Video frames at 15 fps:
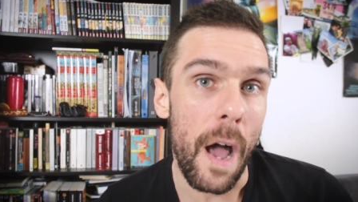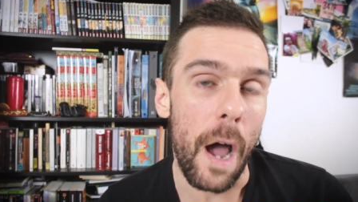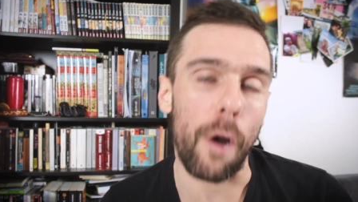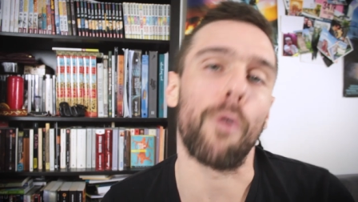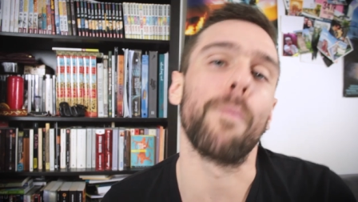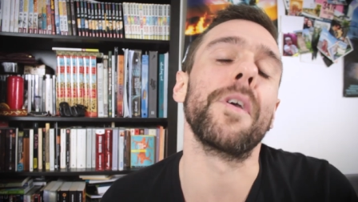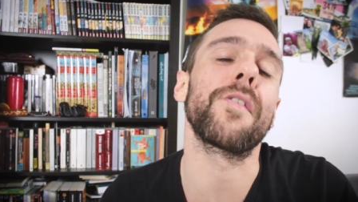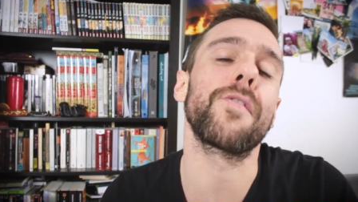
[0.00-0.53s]

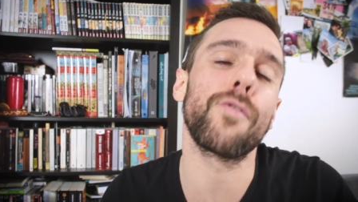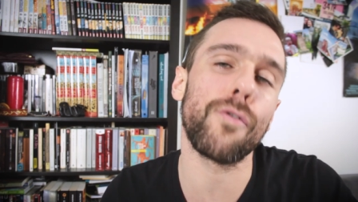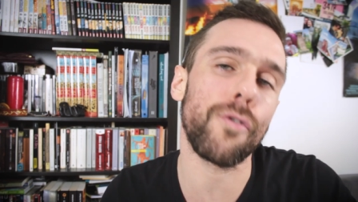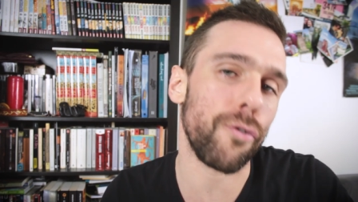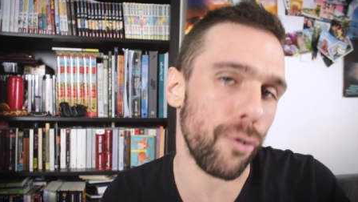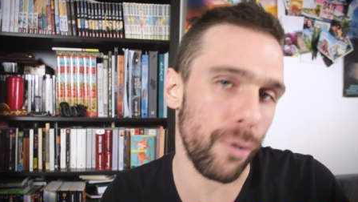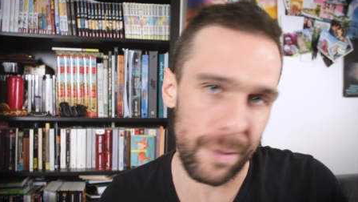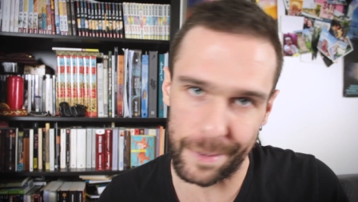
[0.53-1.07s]
Alors bien sûr,
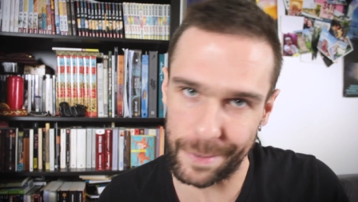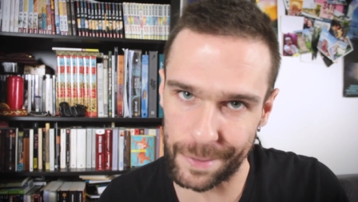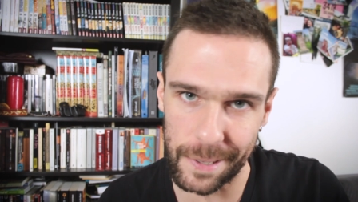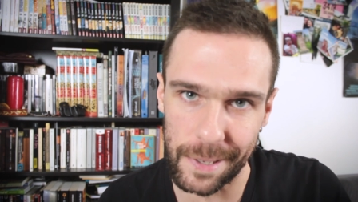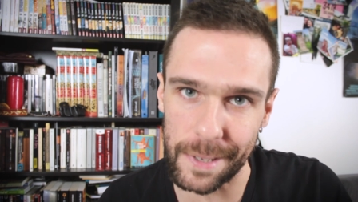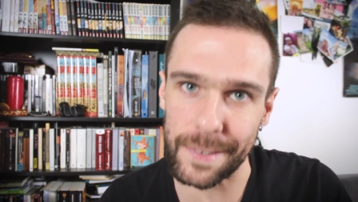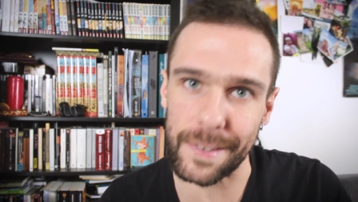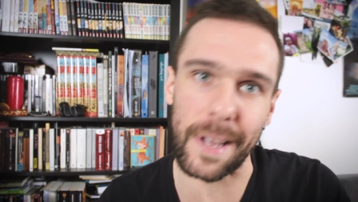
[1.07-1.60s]
je
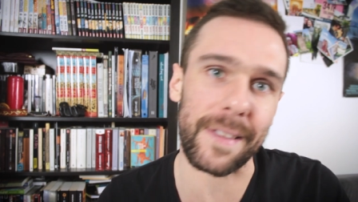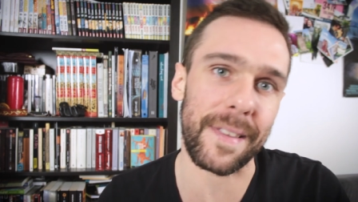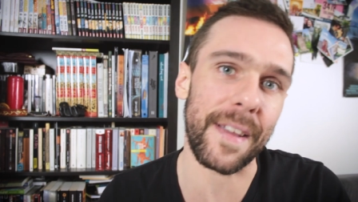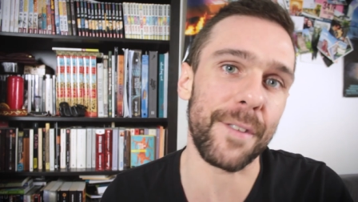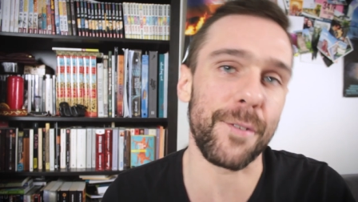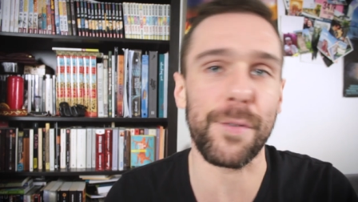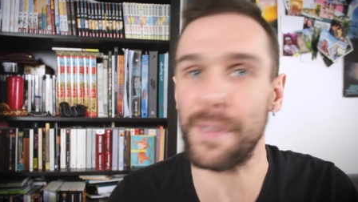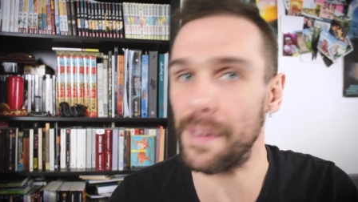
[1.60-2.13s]
connaissais
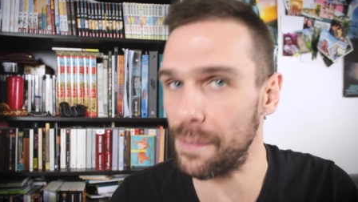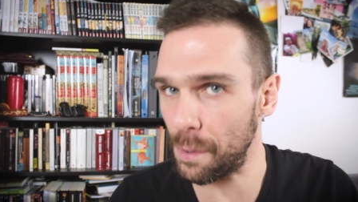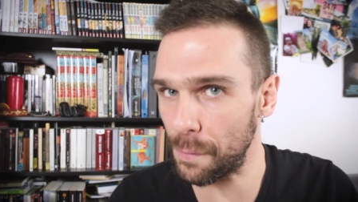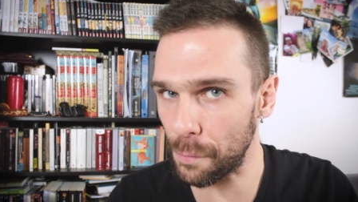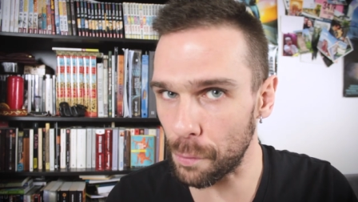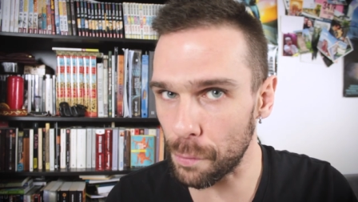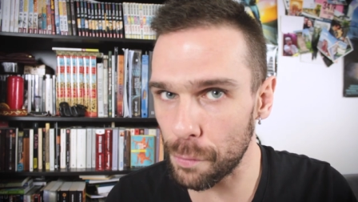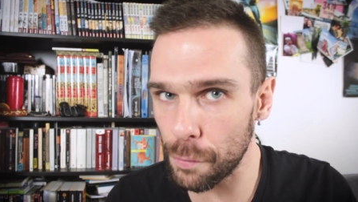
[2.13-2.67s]
certaines de ses
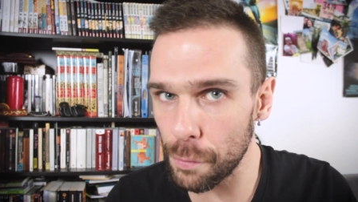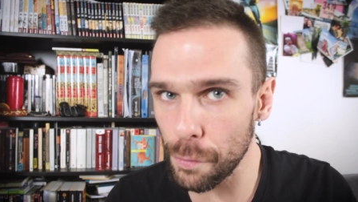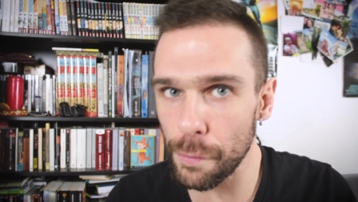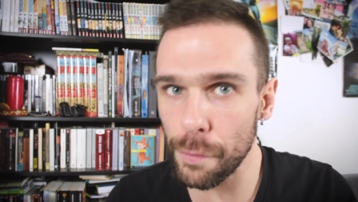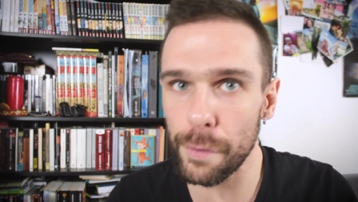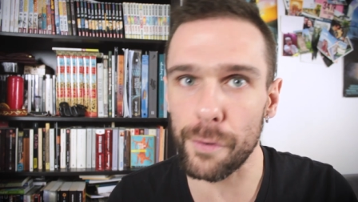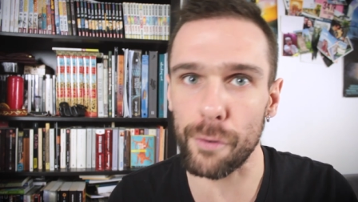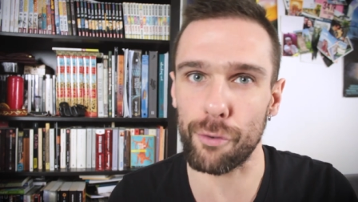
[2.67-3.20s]
œuvres
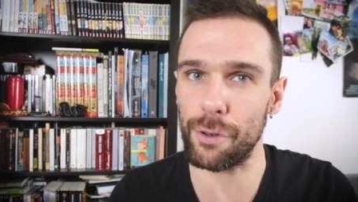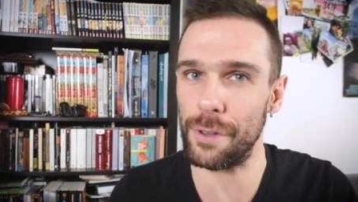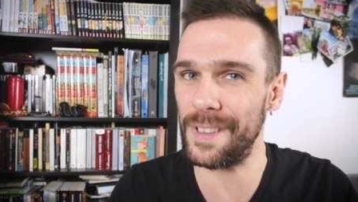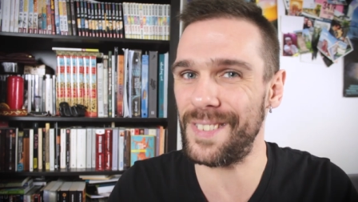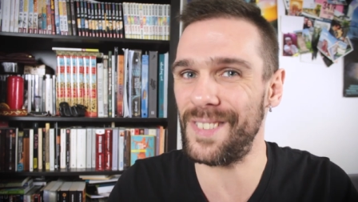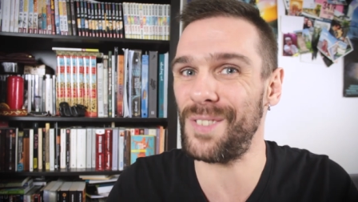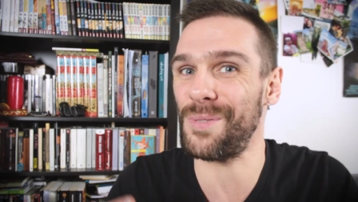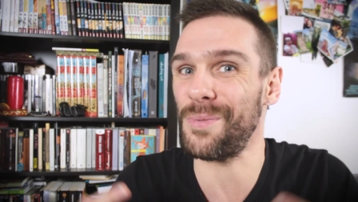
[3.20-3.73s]
cultes, je
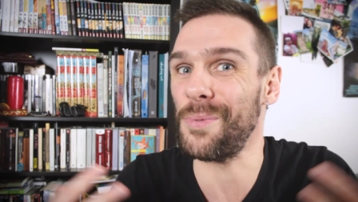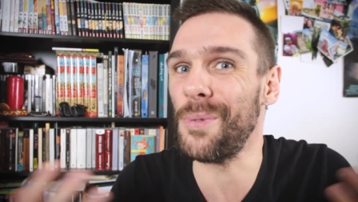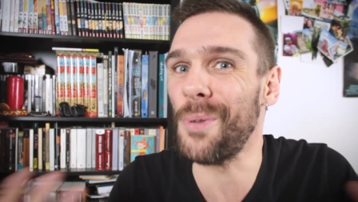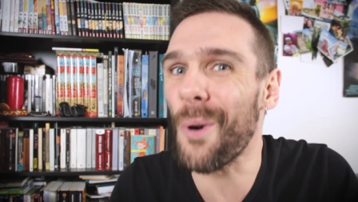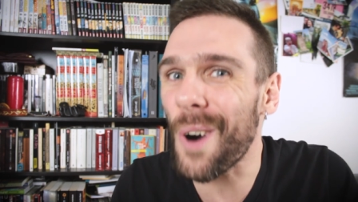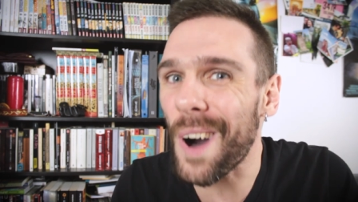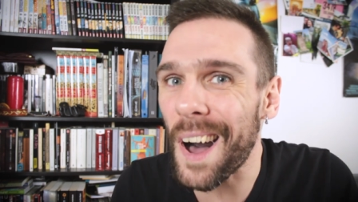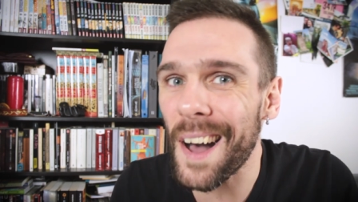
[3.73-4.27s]
connaissais son
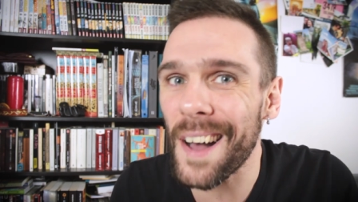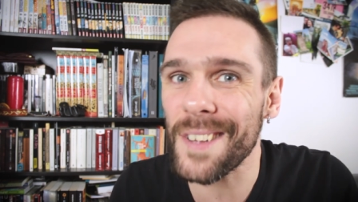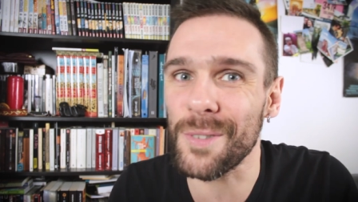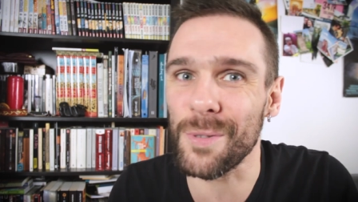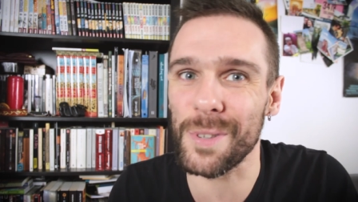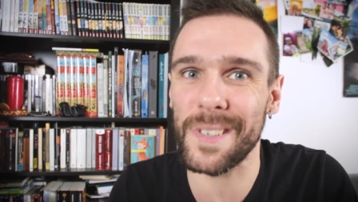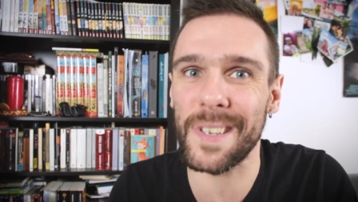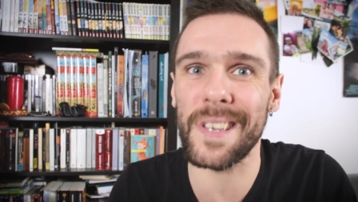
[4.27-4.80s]
aura
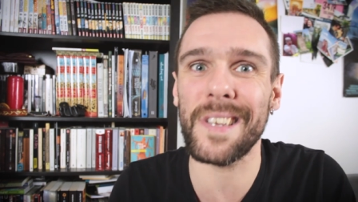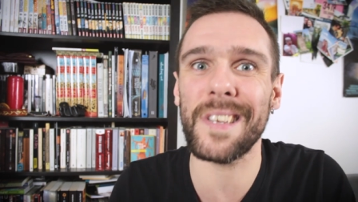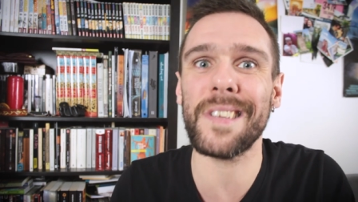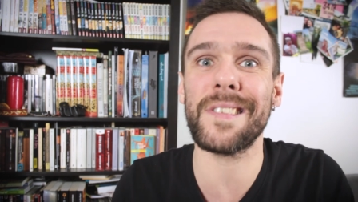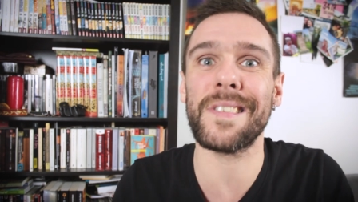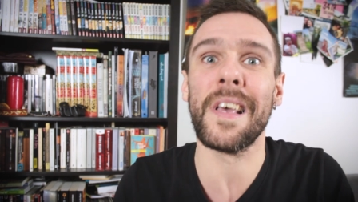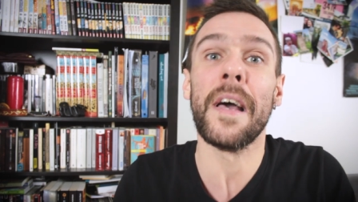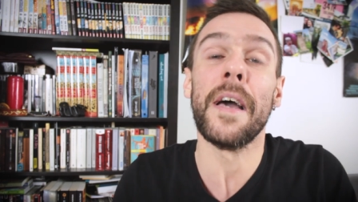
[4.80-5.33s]

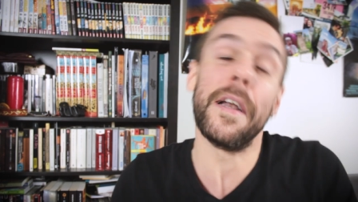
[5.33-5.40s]
d'autrice,